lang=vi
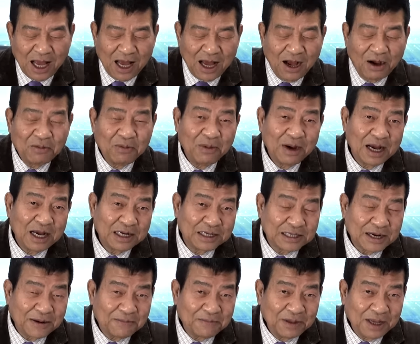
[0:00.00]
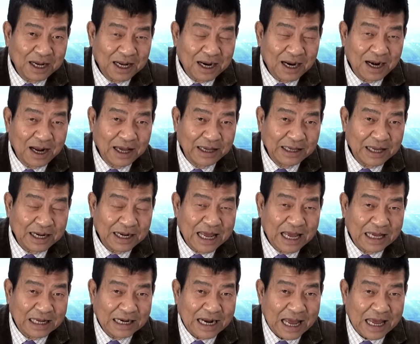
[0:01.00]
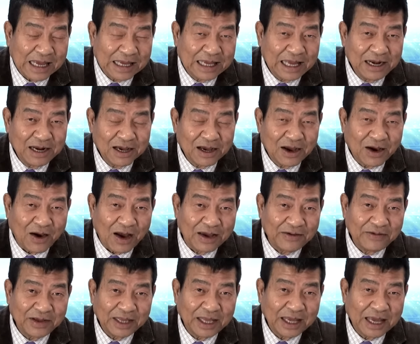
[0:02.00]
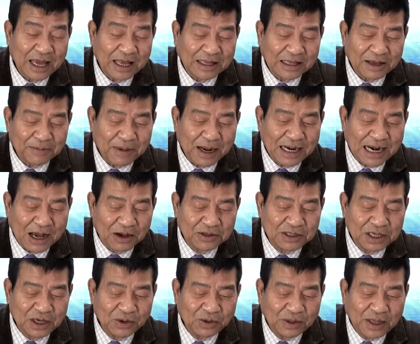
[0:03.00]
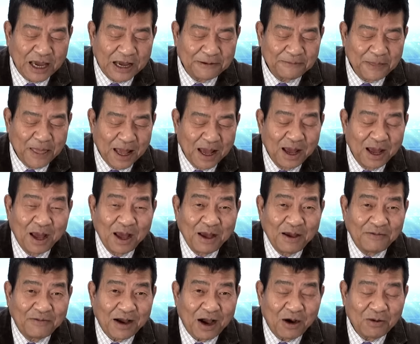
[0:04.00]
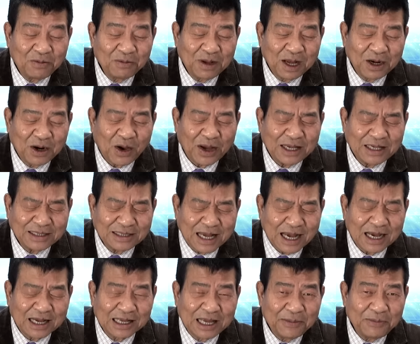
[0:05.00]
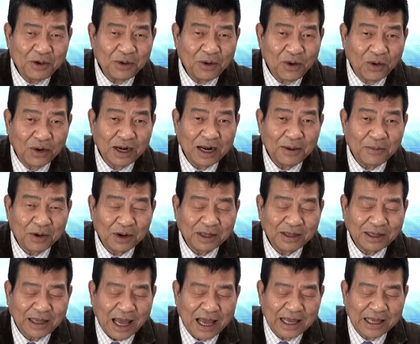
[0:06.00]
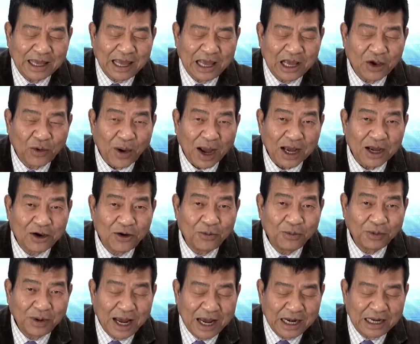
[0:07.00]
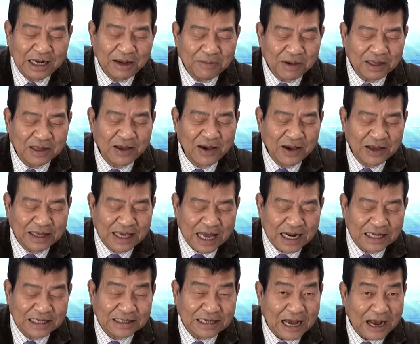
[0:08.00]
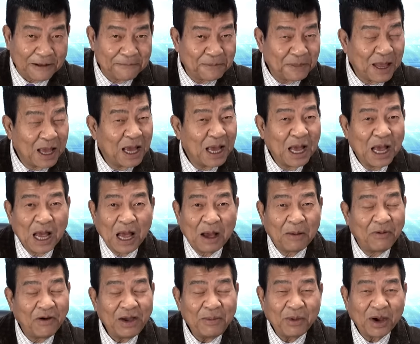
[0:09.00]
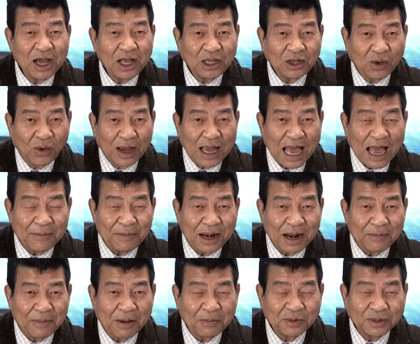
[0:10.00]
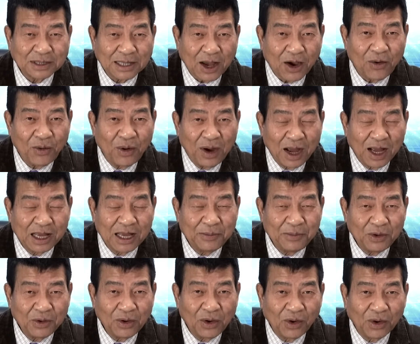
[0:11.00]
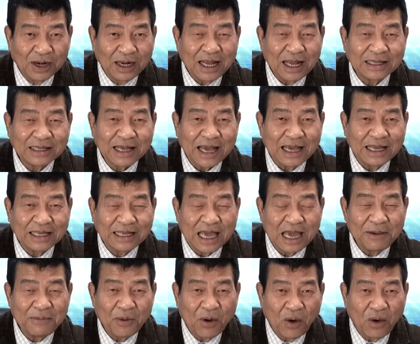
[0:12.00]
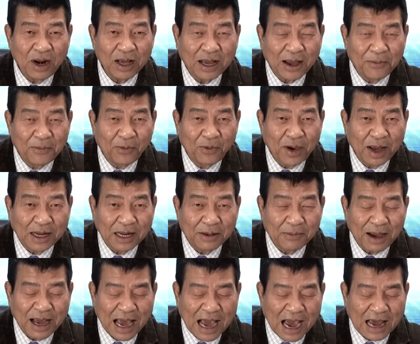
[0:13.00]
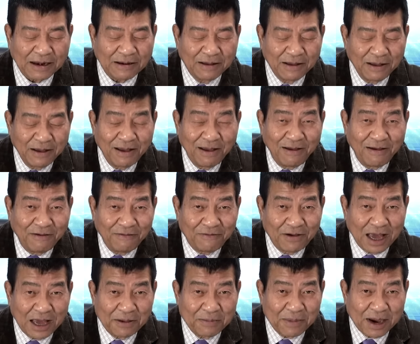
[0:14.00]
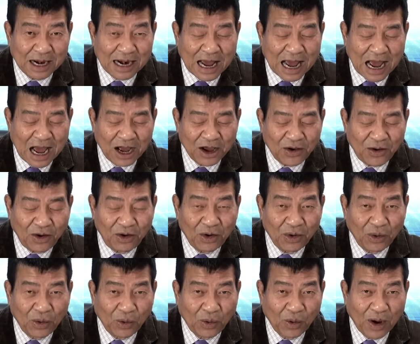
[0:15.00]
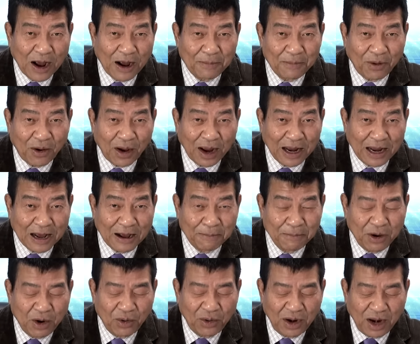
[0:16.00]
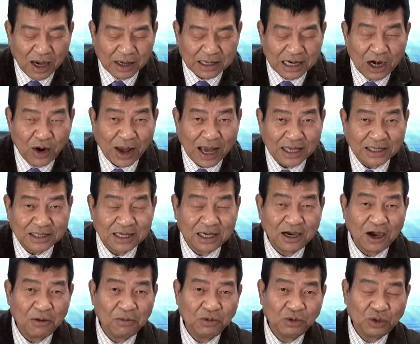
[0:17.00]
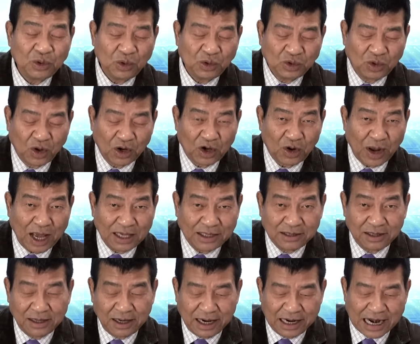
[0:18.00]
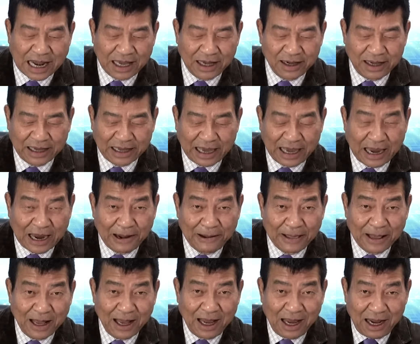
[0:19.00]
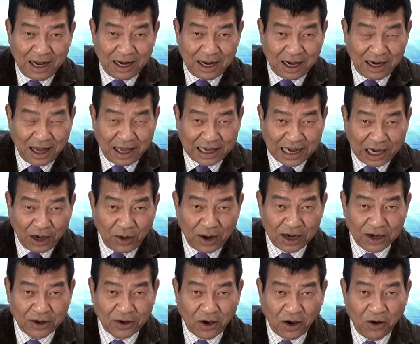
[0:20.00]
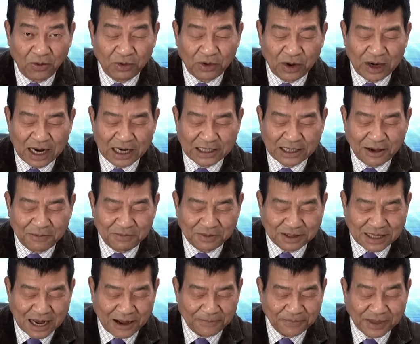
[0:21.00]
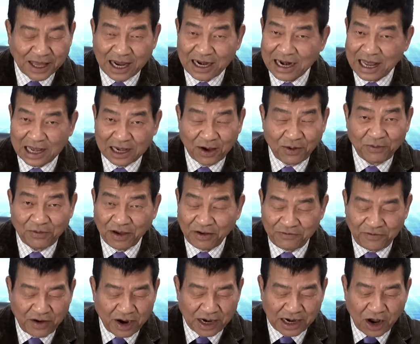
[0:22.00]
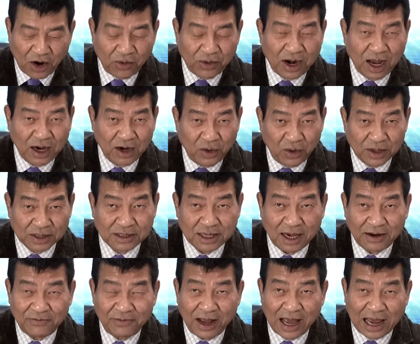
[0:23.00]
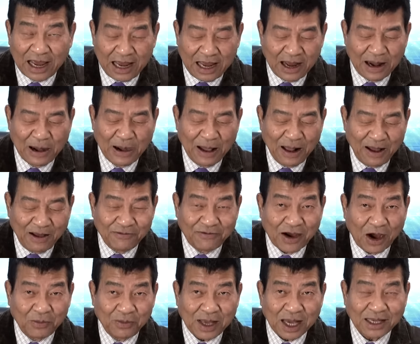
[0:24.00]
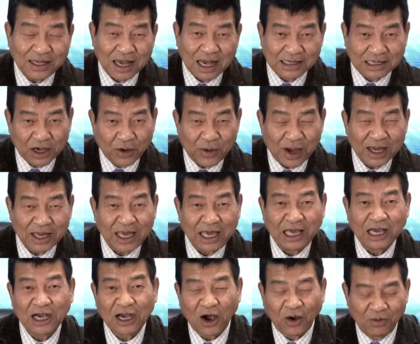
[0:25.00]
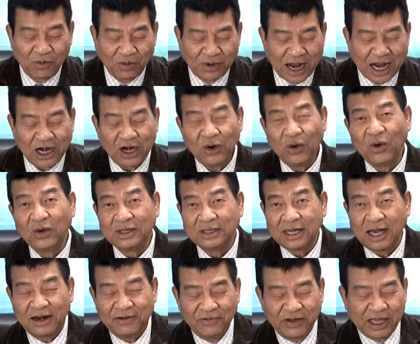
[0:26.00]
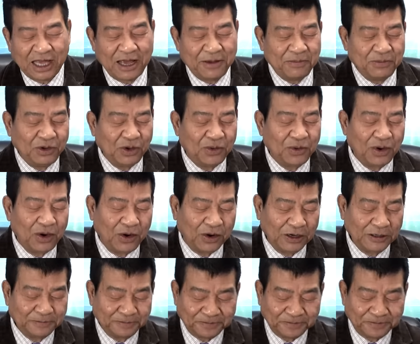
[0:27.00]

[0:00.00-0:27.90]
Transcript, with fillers: Ông ờ, Trump đưa ra lời nhận định này khi được hỏi về tình hình tại bán đảo Triều Tiên và ông ờ, nói rằng Kim Jong-un là một tay kỳ quặc khùng điên nhưng mà thừa nhận rằng ờ, với một cái tuổi 25-26, Kim Jong-un thay thế bố để cầm quyền tại Bắc Hàn. Vậy mà đã có đủ mọi mưu lược để loại trừ ông chú ruột, loại trừ người này người kia. Là lời kết luận của ông Donald Trump rằng tay này không phải vừa đâu, đừng đùa giỡn với ai. Và ông nhắc nhở rằng Hoa Kỳ không nên đùa giỡn với Kim Jong-un.